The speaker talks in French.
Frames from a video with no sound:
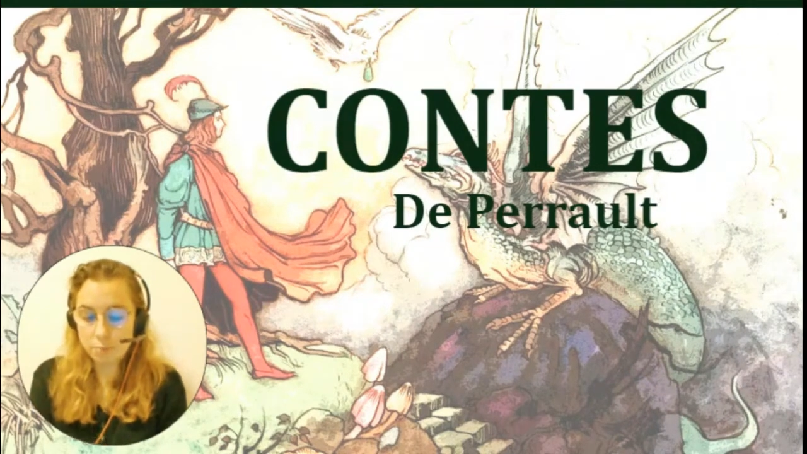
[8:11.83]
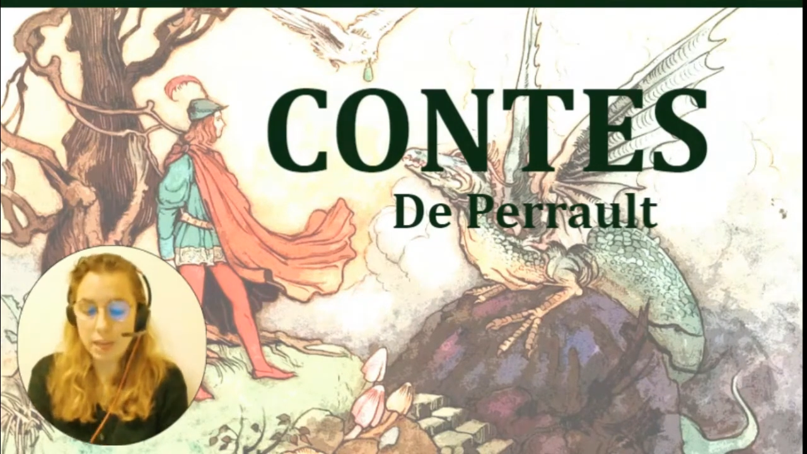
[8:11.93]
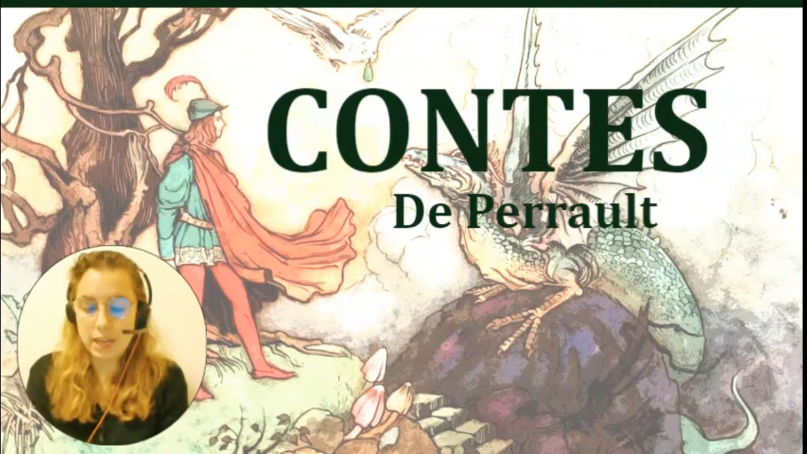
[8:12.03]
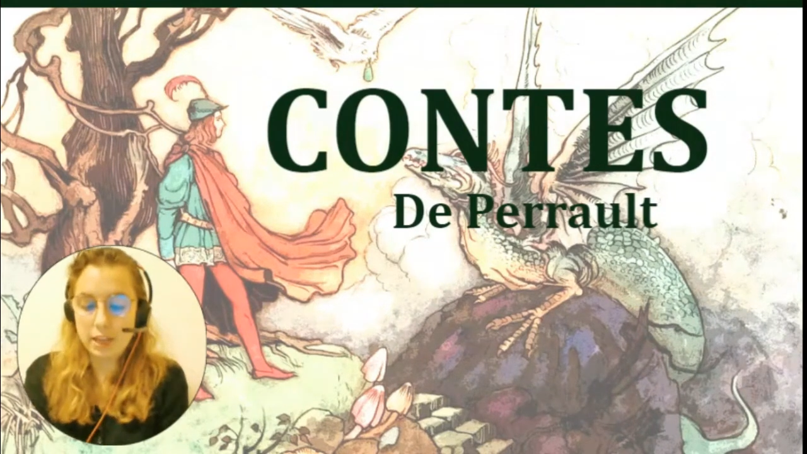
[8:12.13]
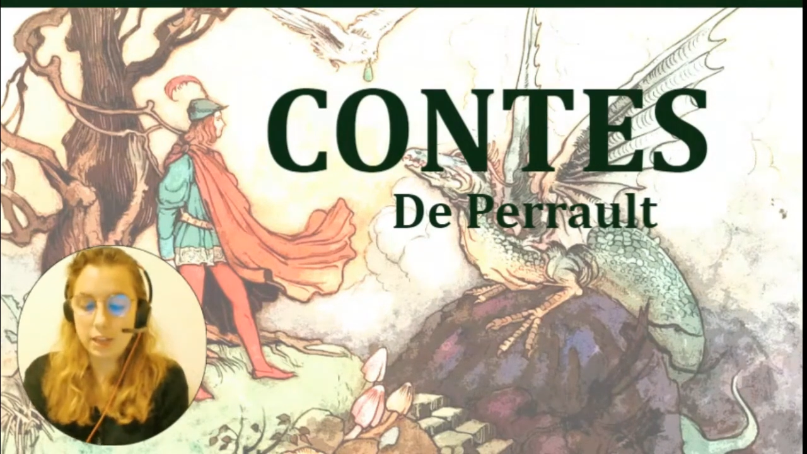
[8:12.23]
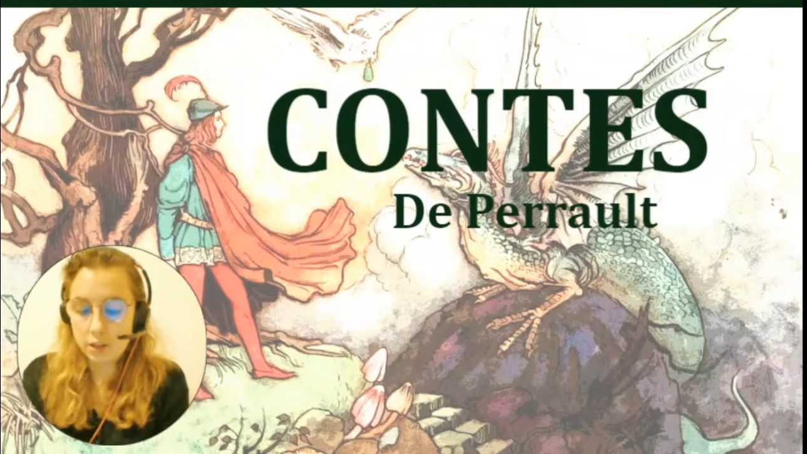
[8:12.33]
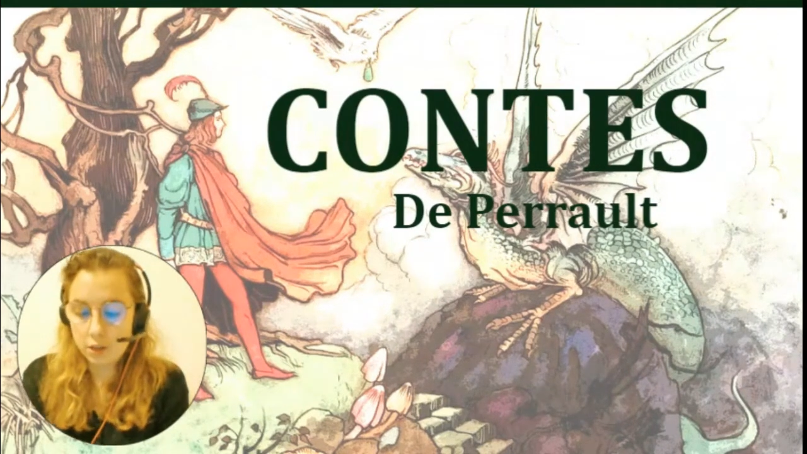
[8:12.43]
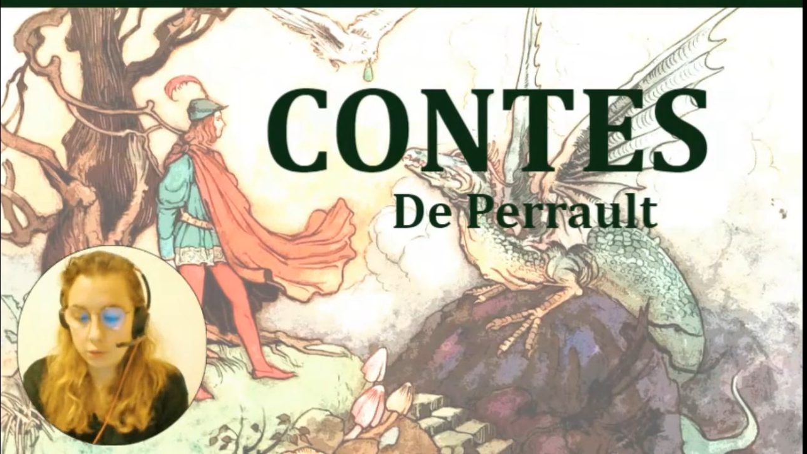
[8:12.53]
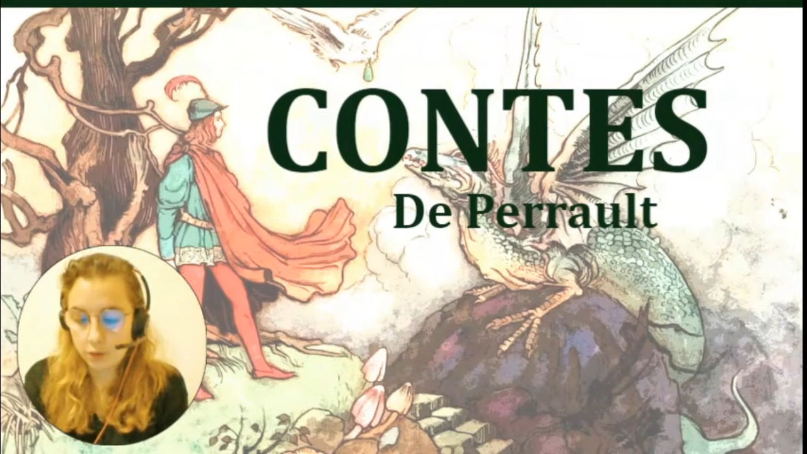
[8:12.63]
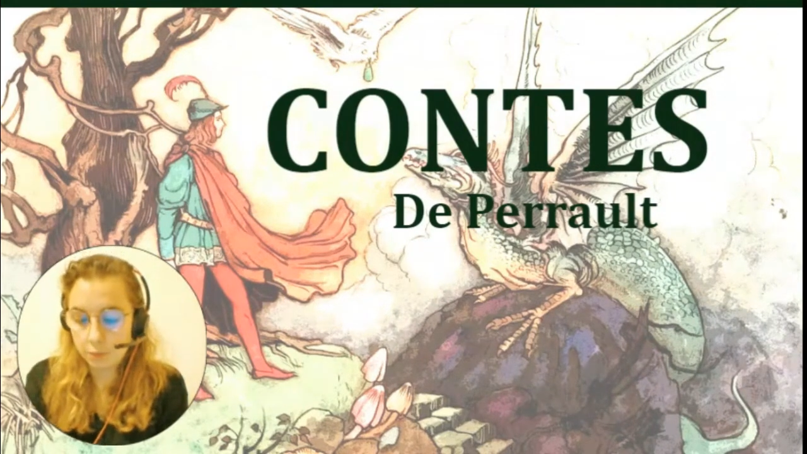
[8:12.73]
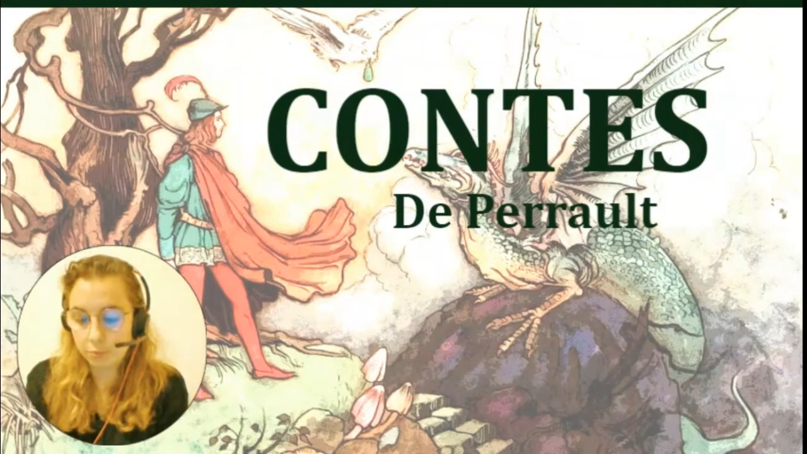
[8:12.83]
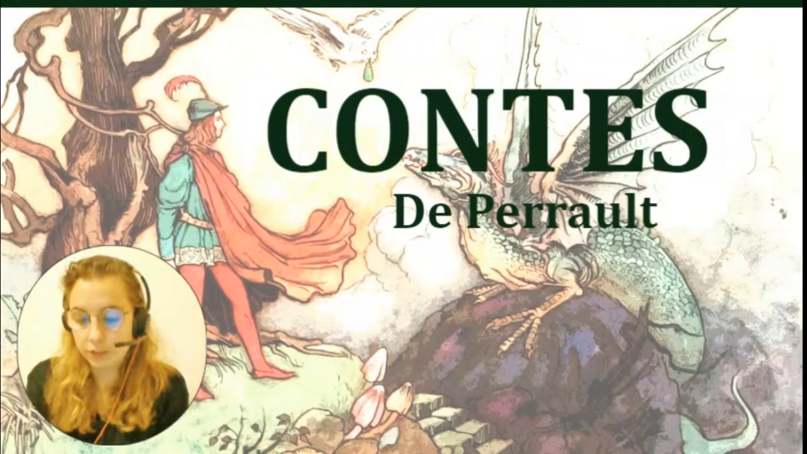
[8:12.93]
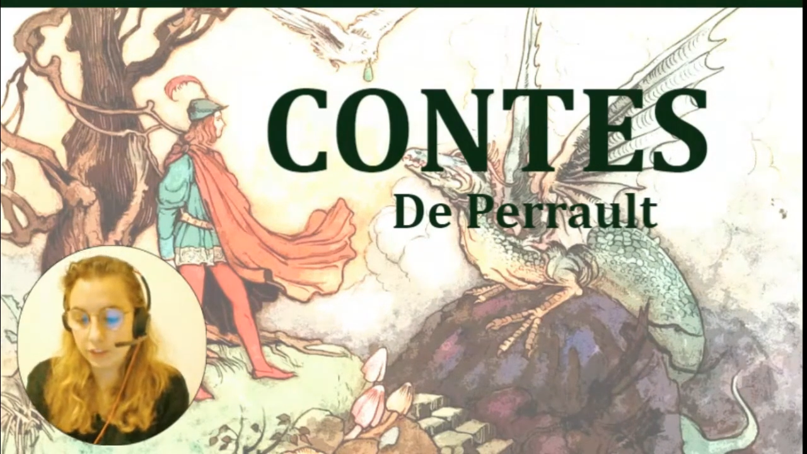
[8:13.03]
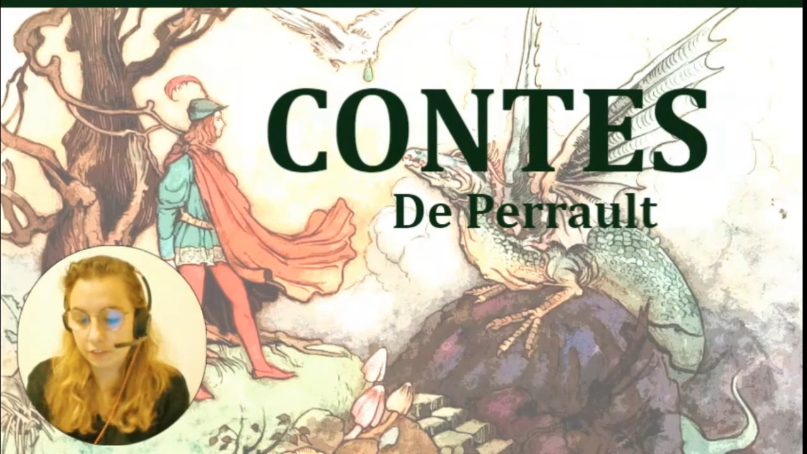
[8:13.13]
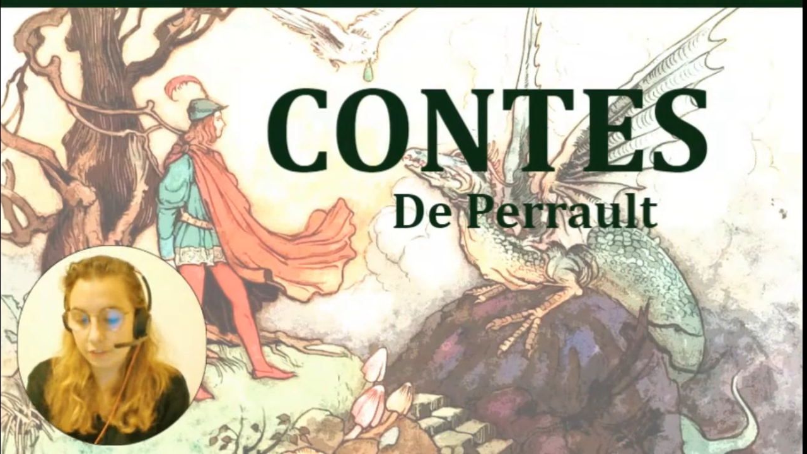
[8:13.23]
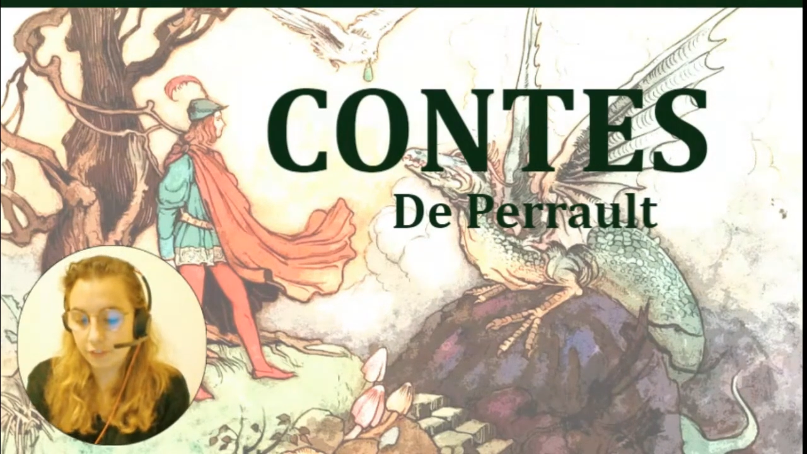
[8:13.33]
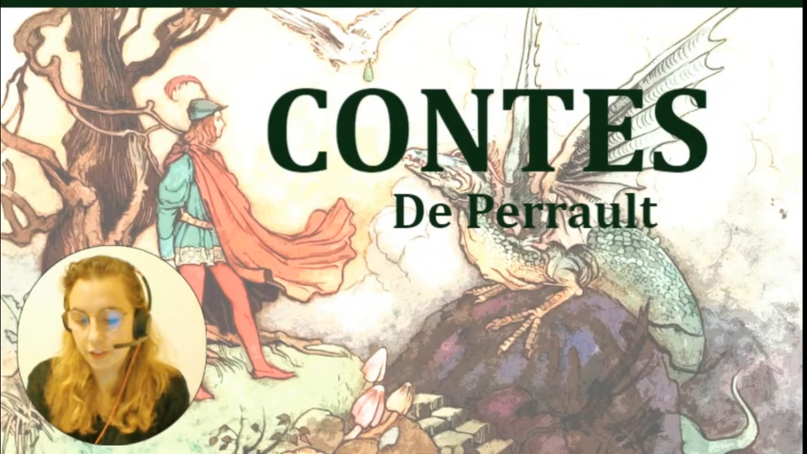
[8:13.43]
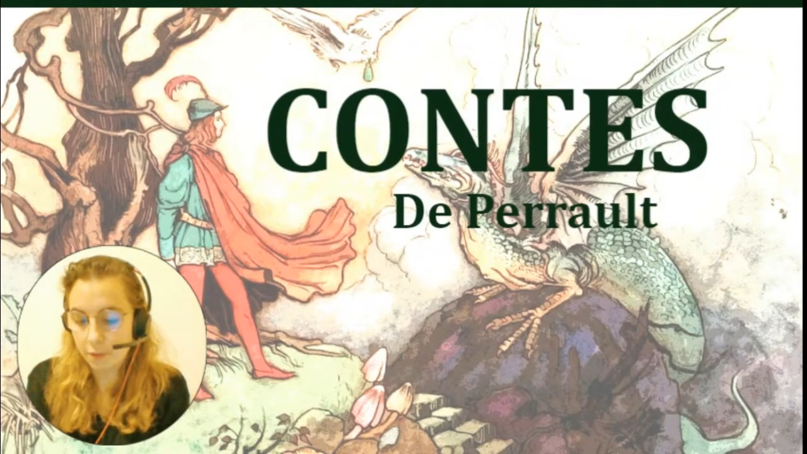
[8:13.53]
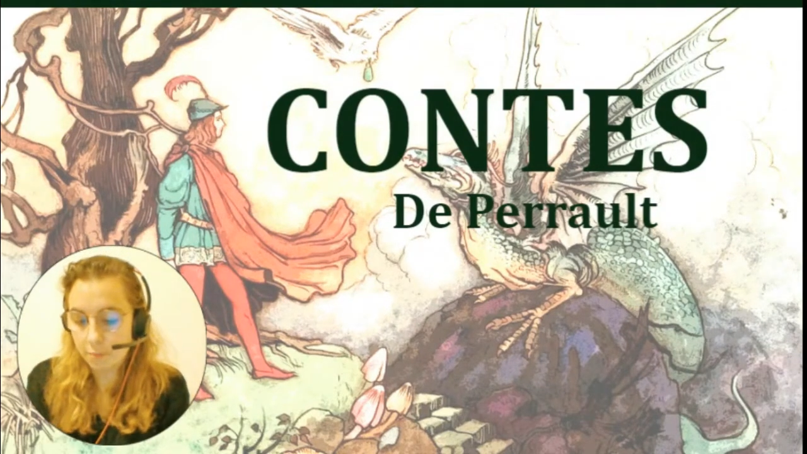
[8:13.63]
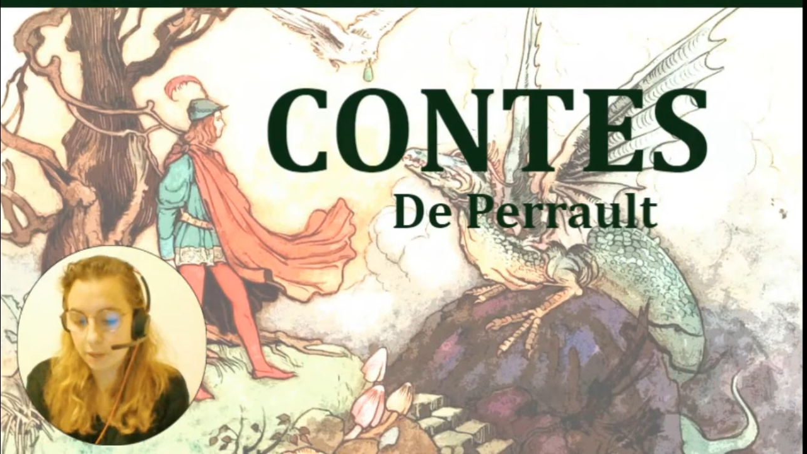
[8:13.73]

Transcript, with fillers: plaît lui répondait sa femme